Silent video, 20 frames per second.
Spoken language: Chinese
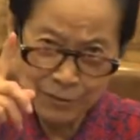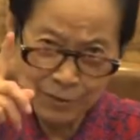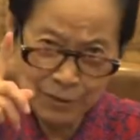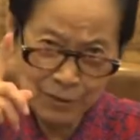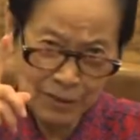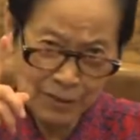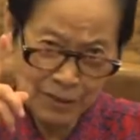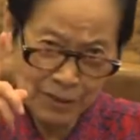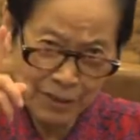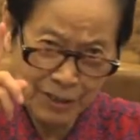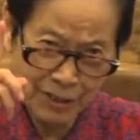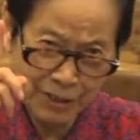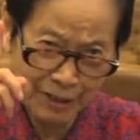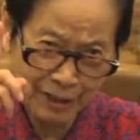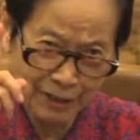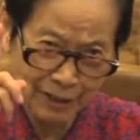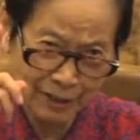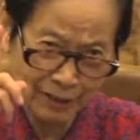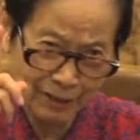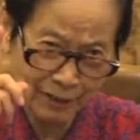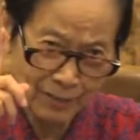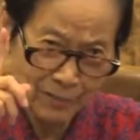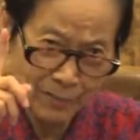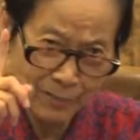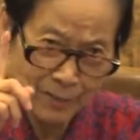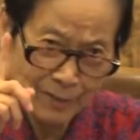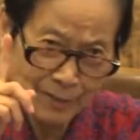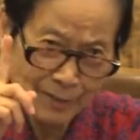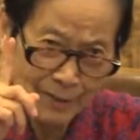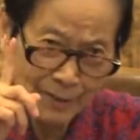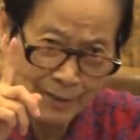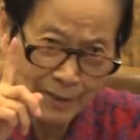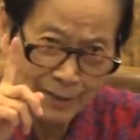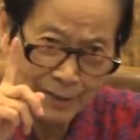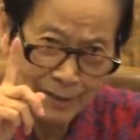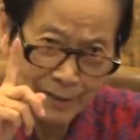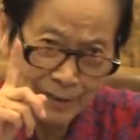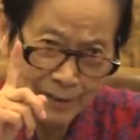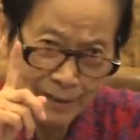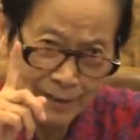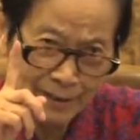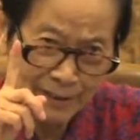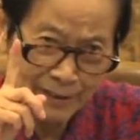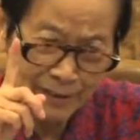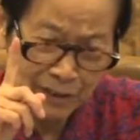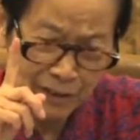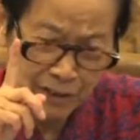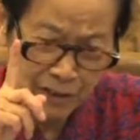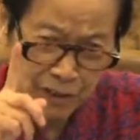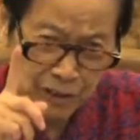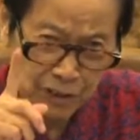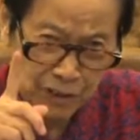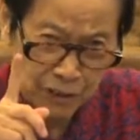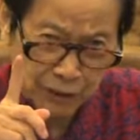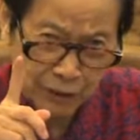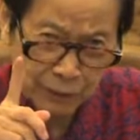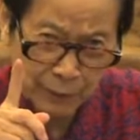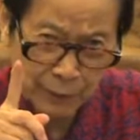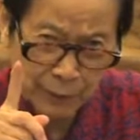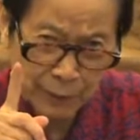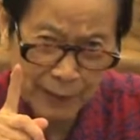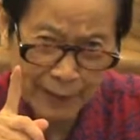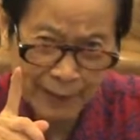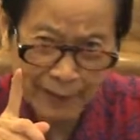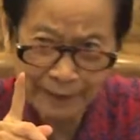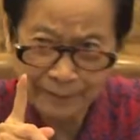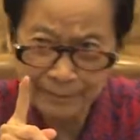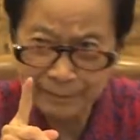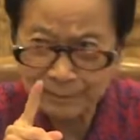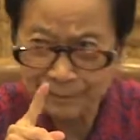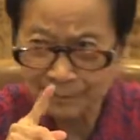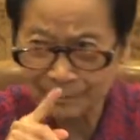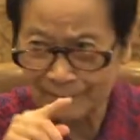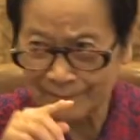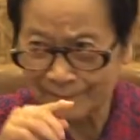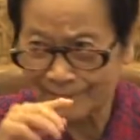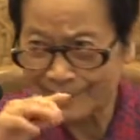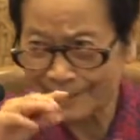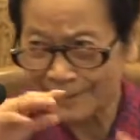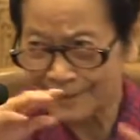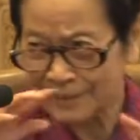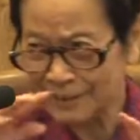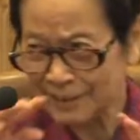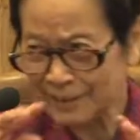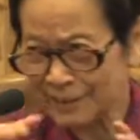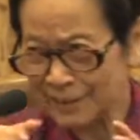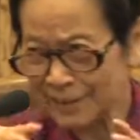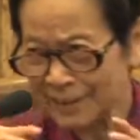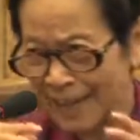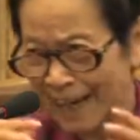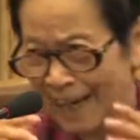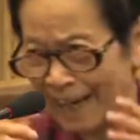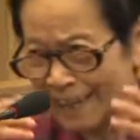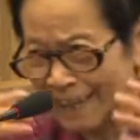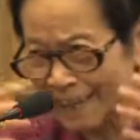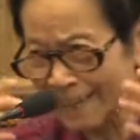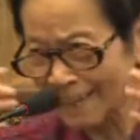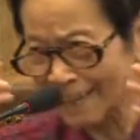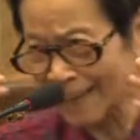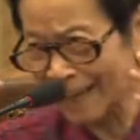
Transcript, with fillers: 于是你的。智慧自然